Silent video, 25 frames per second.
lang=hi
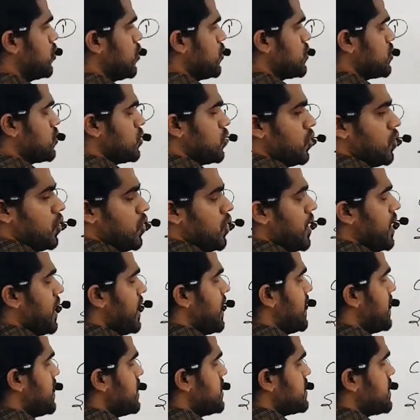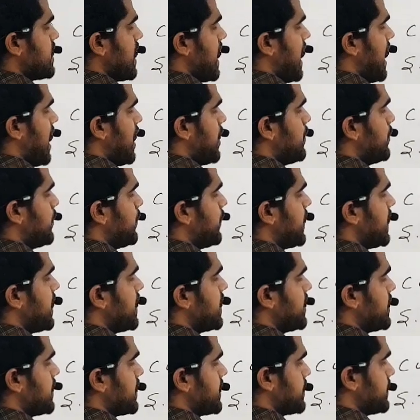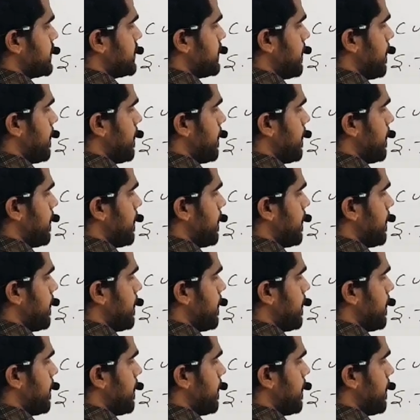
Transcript: दोस्तों इट इज़ एम्पियर